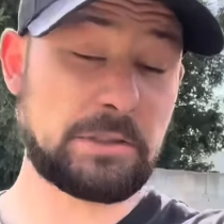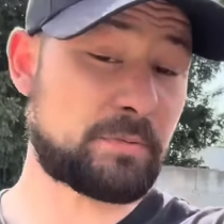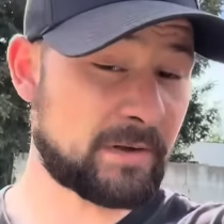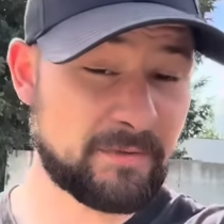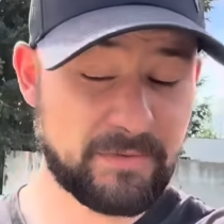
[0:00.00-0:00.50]

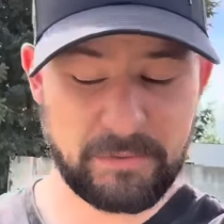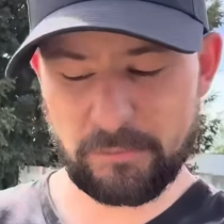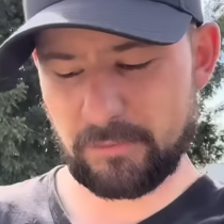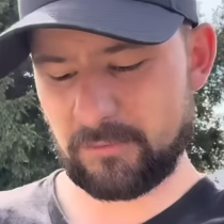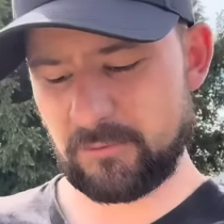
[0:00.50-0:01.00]
peux rien faire
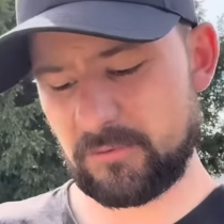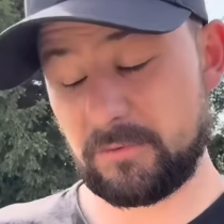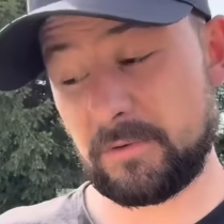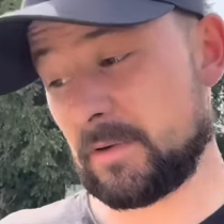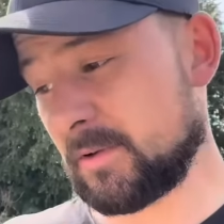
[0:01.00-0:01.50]
d'autre
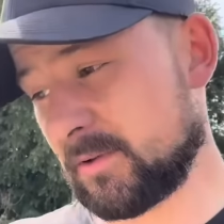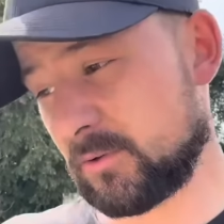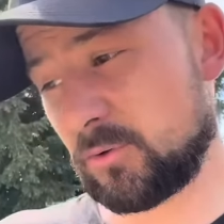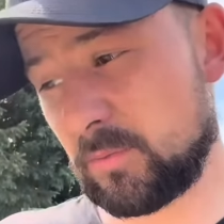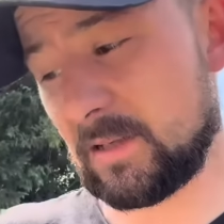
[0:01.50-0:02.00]

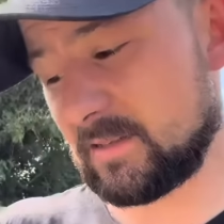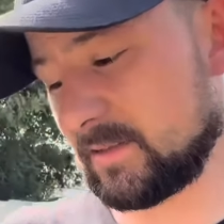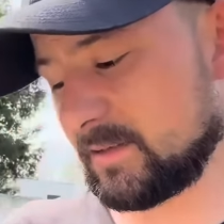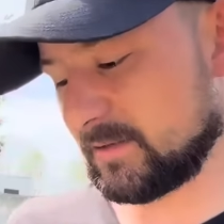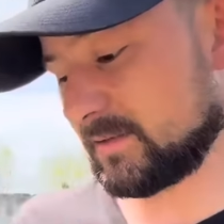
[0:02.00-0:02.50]
je suis blasé
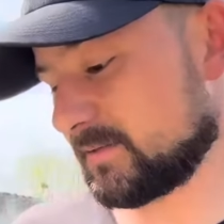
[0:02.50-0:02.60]
les gars.